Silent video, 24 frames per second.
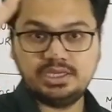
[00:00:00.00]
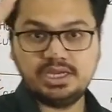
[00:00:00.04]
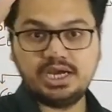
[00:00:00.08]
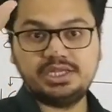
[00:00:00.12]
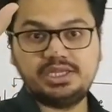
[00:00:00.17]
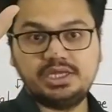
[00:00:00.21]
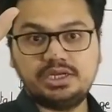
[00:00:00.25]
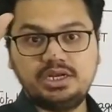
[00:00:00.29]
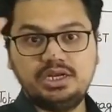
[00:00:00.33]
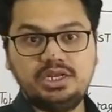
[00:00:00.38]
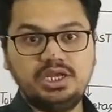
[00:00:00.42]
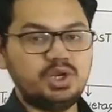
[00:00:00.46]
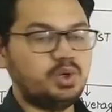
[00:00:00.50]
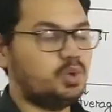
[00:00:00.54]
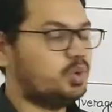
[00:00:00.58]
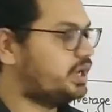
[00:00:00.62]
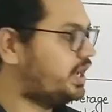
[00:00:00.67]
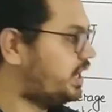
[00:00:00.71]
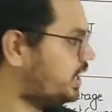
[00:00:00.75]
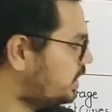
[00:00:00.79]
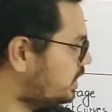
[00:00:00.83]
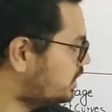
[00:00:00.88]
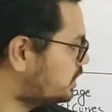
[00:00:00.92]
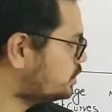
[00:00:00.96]
कहां तक क्लियर हो
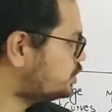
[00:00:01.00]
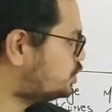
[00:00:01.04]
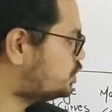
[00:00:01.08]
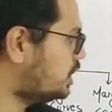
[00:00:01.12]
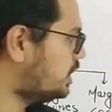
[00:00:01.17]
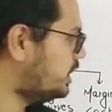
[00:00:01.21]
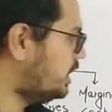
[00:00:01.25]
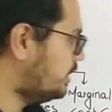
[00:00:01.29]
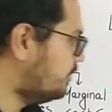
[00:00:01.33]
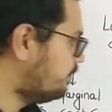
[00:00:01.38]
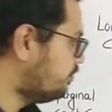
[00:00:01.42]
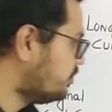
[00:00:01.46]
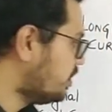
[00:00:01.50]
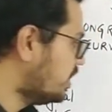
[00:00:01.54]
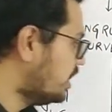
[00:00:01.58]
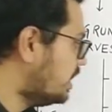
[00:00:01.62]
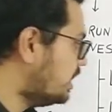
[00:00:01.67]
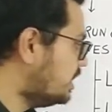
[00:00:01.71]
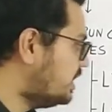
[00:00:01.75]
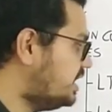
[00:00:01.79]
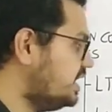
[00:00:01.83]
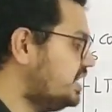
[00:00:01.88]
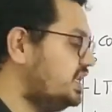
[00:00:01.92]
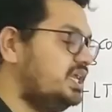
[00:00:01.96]
रहा है चलिए
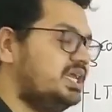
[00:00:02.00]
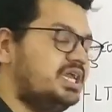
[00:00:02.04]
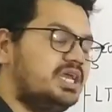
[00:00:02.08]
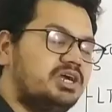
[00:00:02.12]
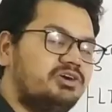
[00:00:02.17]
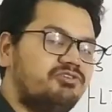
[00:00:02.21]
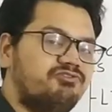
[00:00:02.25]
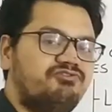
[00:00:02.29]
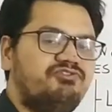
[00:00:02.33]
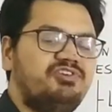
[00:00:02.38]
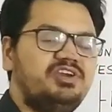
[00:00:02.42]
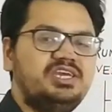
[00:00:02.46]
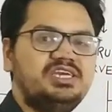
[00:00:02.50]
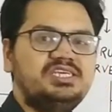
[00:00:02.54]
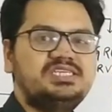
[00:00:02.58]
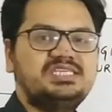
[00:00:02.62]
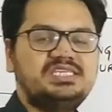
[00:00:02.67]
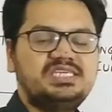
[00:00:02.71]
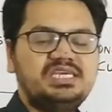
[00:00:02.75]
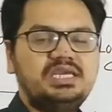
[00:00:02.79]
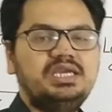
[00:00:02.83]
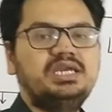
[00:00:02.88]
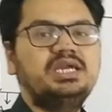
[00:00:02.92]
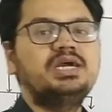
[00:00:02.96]
टी वी
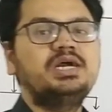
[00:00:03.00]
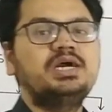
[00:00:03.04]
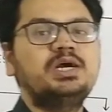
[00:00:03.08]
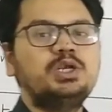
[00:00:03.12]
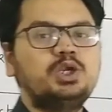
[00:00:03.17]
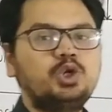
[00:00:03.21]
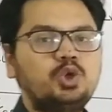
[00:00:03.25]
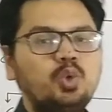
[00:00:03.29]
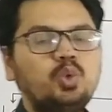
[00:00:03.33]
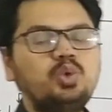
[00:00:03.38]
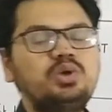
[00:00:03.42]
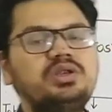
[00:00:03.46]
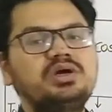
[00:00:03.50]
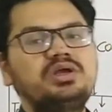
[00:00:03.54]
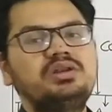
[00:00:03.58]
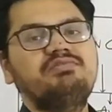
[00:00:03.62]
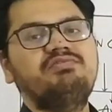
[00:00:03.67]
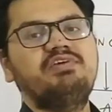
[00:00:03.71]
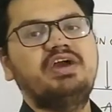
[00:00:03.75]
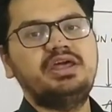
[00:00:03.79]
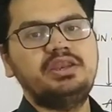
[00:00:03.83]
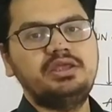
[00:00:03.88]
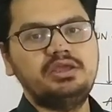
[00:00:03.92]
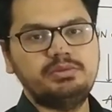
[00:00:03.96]
सी टोटल
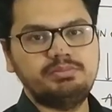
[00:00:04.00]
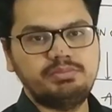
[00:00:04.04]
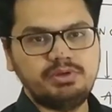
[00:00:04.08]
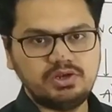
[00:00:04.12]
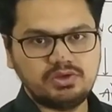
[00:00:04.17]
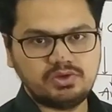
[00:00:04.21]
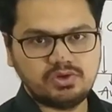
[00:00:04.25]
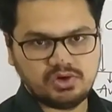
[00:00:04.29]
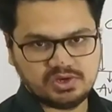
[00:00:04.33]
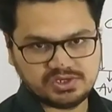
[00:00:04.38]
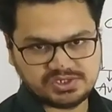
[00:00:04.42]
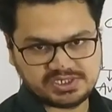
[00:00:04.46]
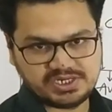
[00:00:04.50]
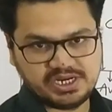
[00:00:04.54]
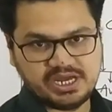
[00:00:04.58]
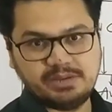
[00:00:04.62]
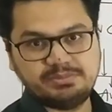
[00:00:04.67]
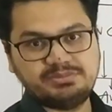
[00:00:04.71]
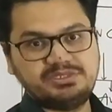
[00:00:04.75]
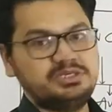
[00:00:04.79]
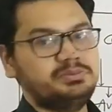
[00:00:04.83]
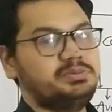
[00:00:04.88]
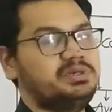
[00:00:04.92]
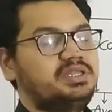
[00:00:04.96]
वेरिएबल कॉस्ट
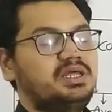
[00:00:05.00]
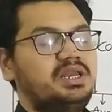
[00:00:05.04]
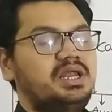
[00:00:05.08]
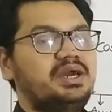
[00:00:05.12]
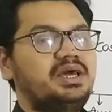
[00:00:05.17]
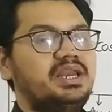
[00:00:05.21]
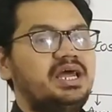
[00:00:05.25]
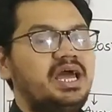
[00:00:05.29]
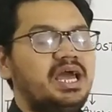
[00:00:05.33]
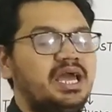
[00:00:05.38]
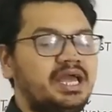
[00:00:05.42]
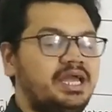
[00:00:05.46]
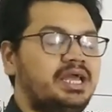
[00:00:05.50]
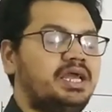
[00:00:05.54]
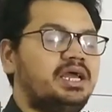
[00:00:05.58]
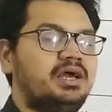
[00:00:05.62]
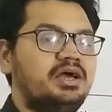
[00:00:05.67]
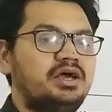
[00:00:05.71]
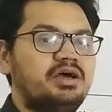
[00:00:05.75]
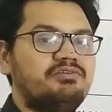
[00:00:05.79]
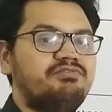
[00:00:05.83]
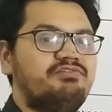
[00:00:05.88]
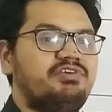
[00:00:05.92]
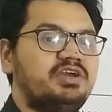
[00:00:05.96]
नाम से पता लग रहा है
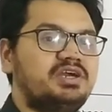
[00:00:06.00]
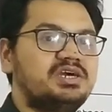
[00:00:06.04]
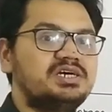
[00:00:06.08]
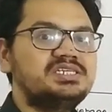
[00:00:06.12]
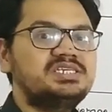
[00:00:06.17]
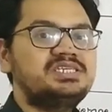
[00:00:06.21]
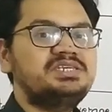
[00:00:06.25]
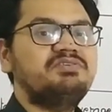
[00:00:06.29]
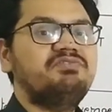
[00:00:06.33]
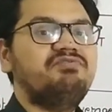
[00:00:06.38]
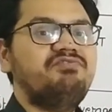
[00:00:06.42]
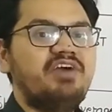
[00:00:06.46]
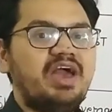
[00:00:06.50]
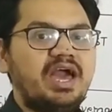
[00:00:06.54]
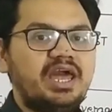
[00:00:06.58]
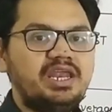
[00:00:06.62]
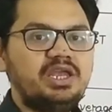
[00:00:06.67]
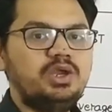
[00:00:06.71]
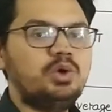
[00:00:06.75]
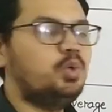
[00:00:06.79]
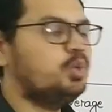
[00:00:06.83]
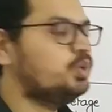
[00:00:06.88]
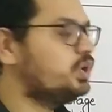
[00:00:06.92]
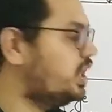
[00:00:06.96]
फिगर्स
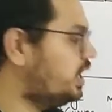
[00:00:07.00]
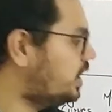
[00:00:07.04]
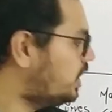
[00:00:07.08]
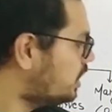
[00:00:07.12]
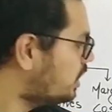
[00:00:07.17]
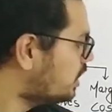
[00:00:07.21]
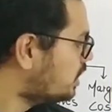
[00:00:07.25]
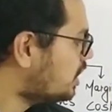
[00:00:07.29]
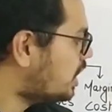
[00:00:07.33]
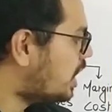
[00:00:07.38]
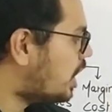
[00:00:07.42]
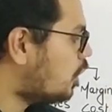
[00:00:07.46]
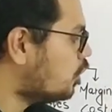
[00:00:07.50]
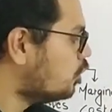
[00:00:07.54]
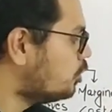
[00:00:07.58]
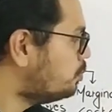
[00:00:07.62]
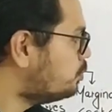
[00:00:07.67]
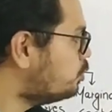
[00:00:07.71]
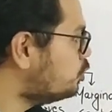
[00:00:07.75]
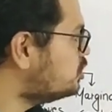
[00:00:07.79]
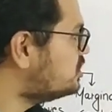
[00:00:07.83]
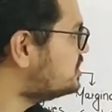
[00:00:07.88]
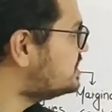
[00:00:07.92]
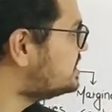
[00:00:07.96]
वेरी होंगे आउटपुट